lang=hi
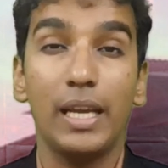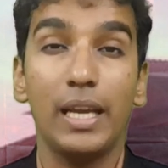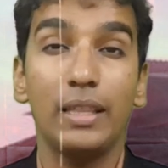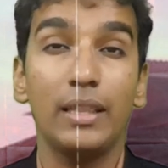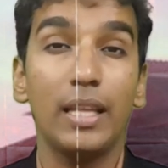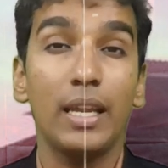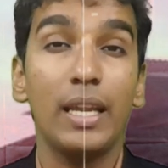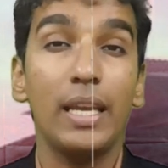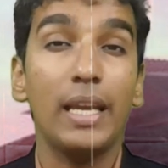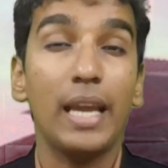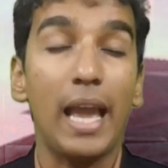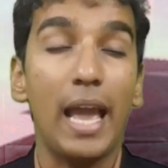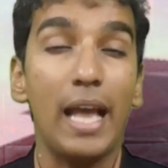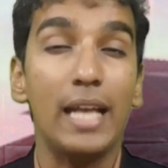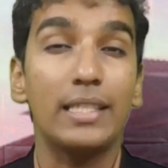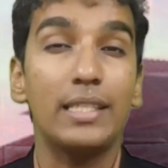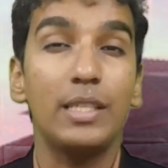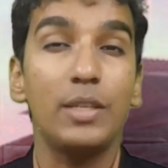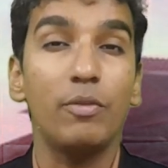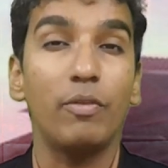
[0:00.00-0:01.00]
के अंदर एक
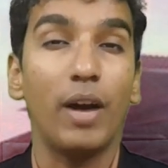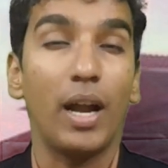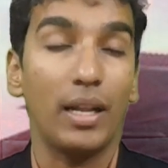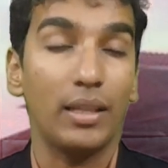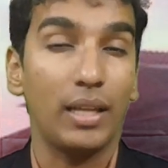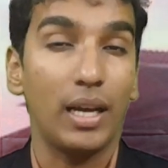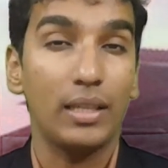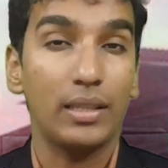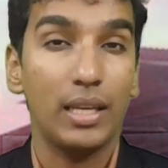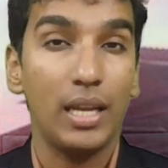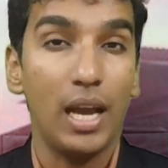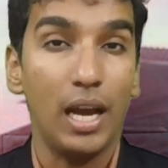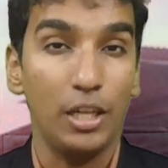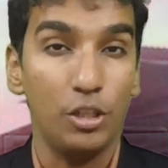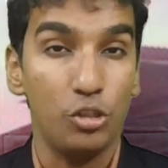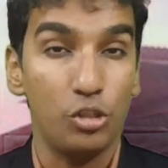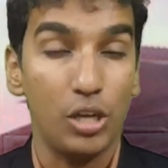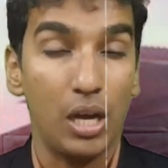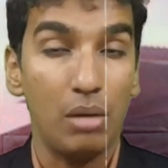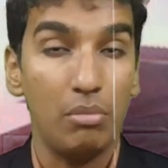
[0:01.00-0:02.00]
ऐसी वारदात ने
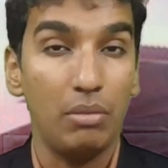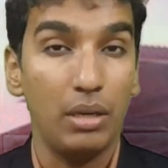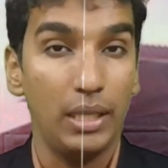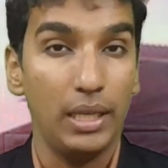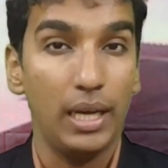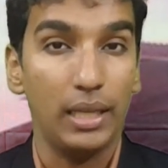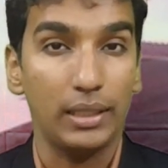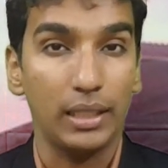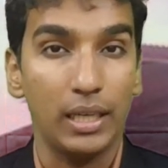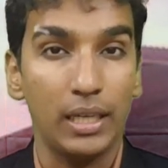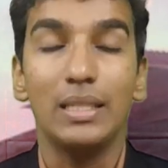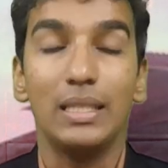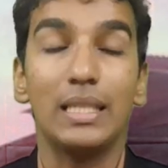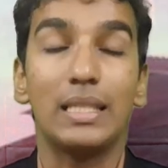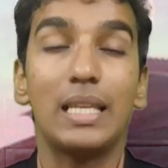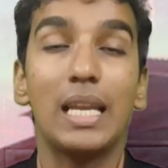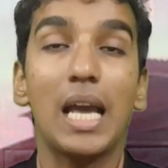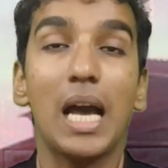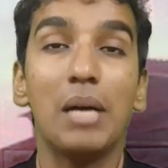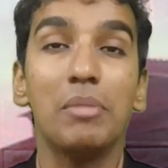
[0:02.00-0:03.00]
अंजाम लिया था
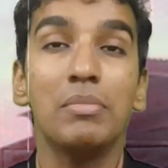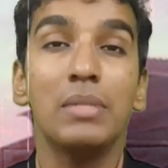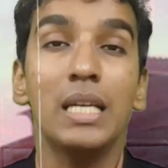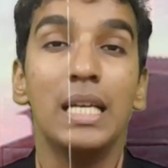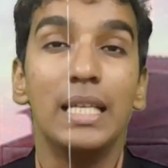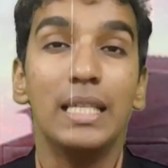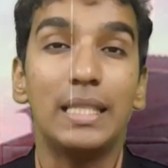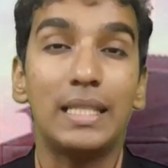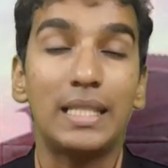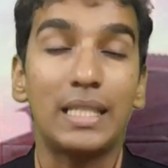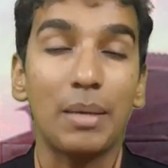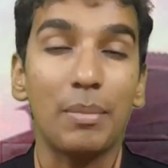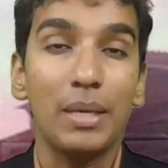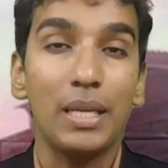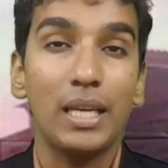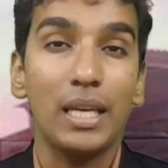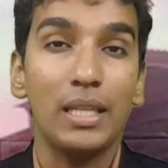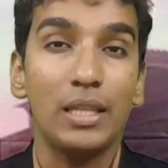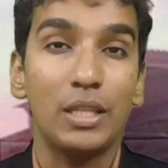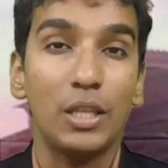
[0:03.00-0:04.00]
जिसने हम सभी
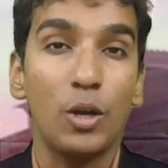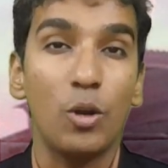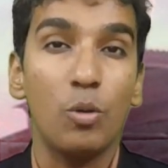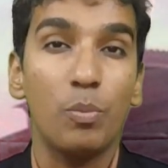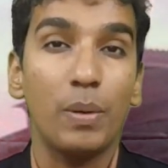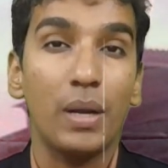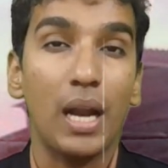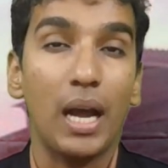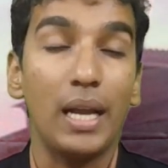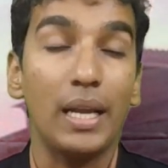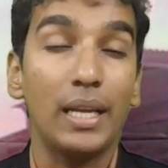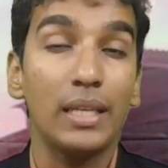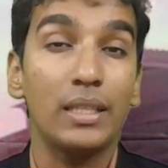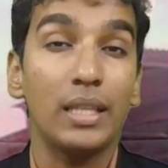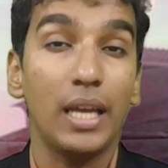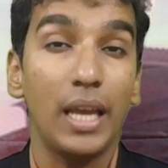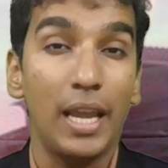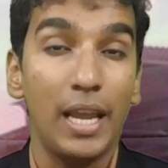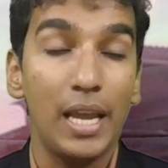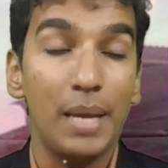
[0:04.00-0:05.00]
के दिलों पर
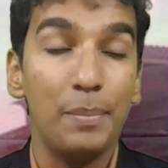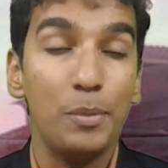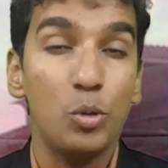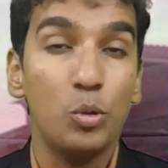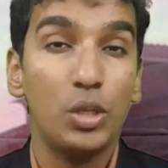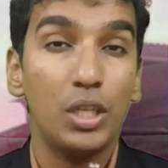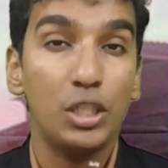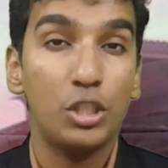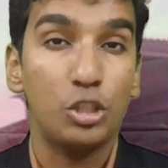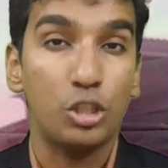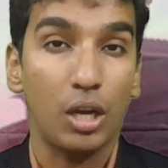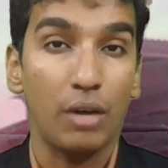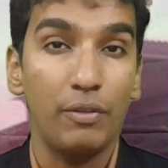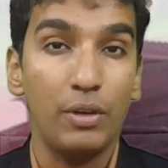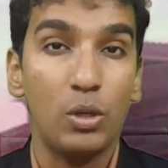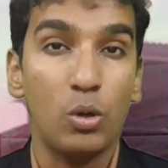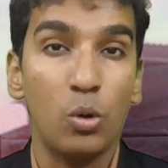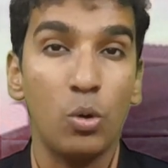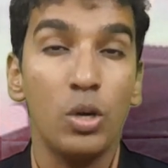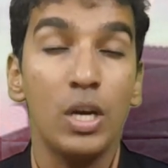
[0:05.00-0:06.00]
अंकित एएमयू की
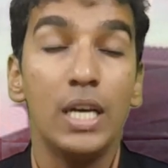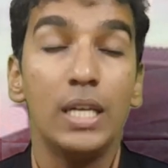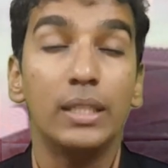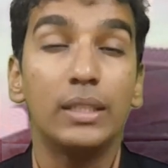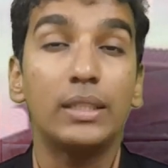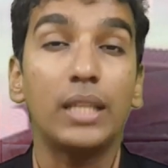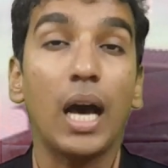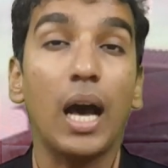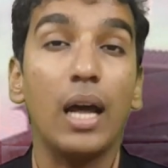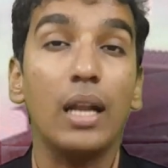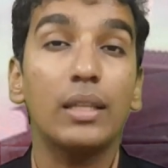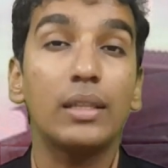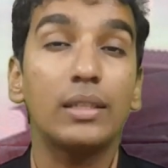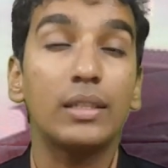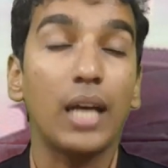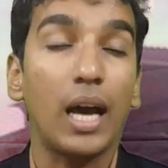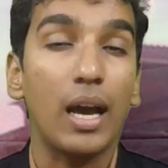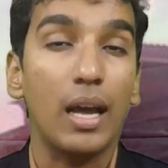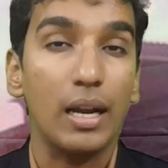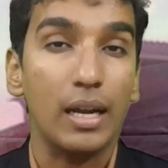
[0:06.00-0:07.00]
छवि को तार
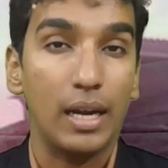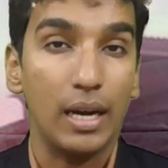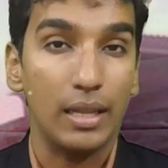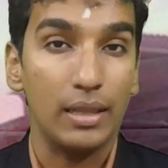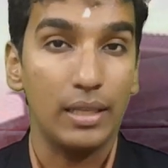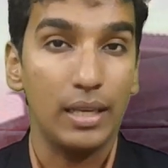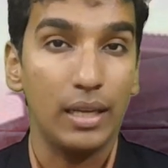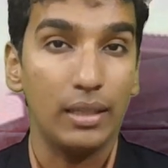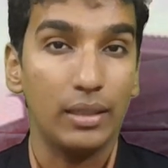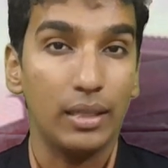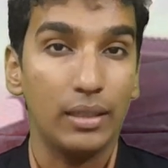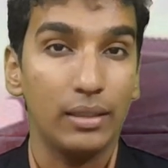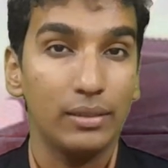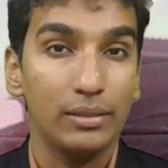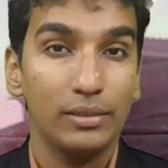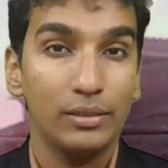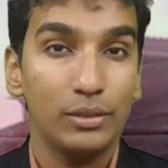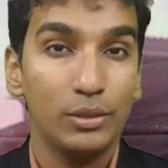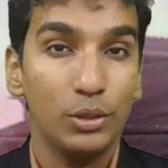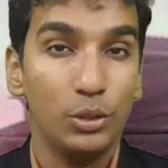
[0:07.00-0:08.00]
तार कर दिया था
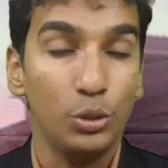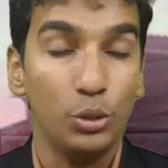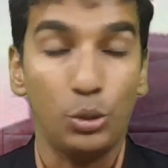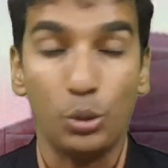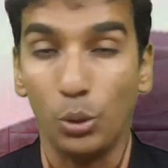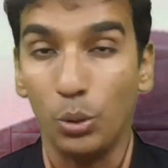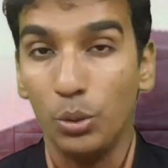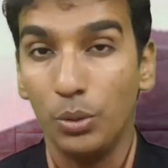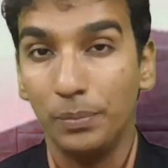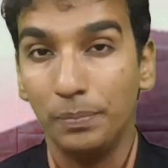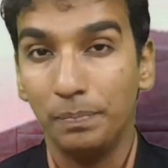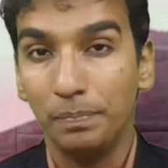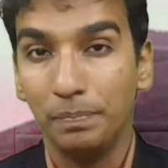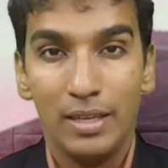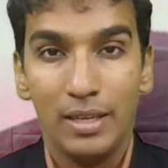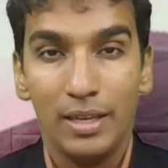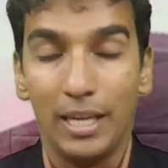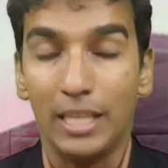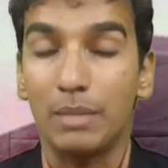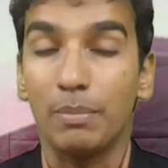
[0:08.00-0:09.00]
तो
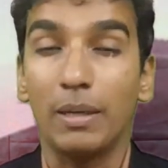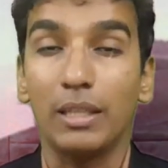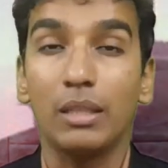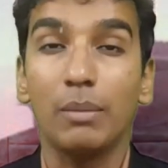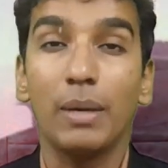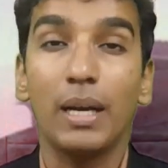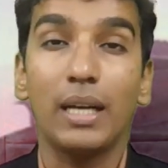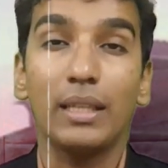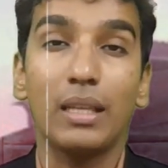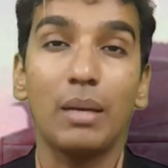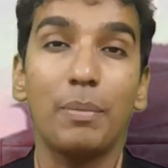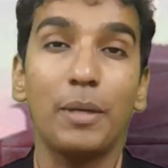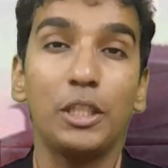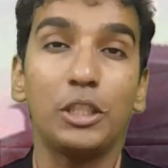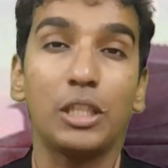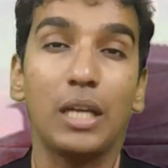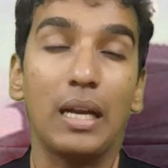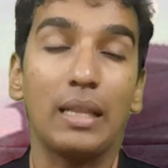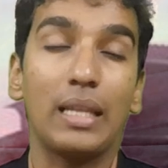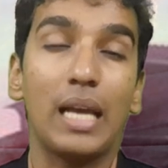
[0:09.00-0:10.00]
इस मरतबा कथा
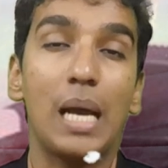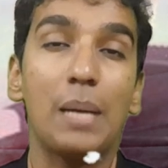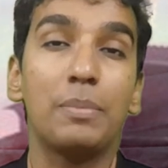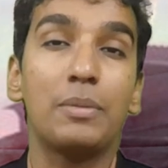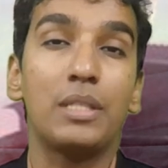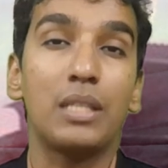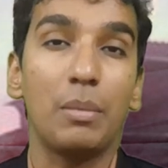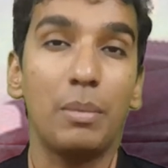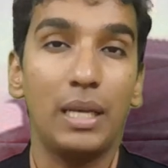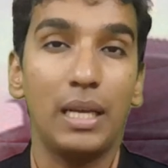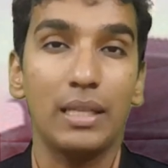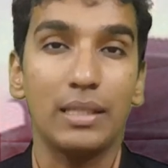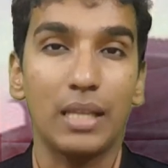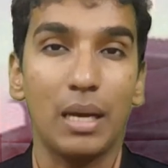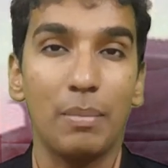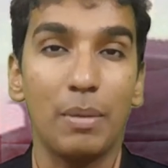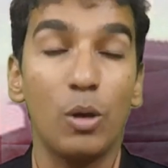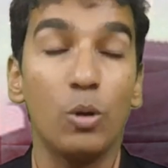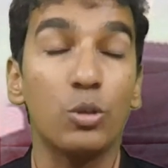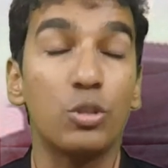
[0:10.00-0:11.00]
पेश करता है आप सभी के
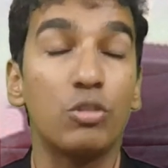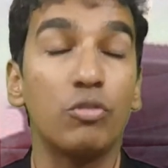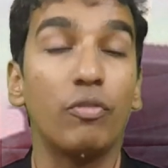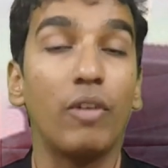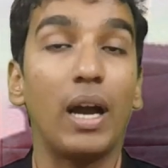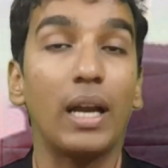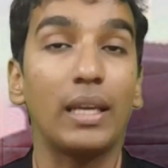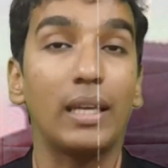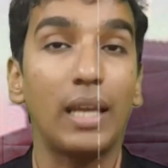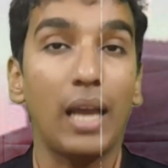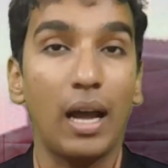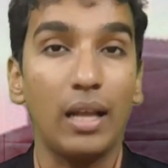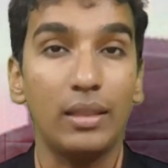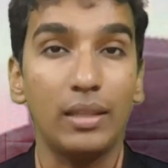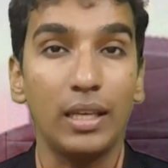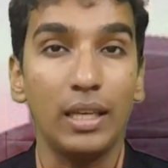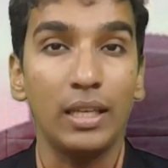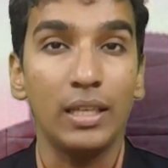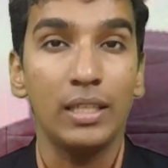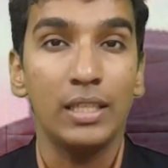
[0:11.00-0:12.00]
सामने उस वाक्यात
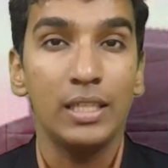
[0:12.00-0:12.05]
की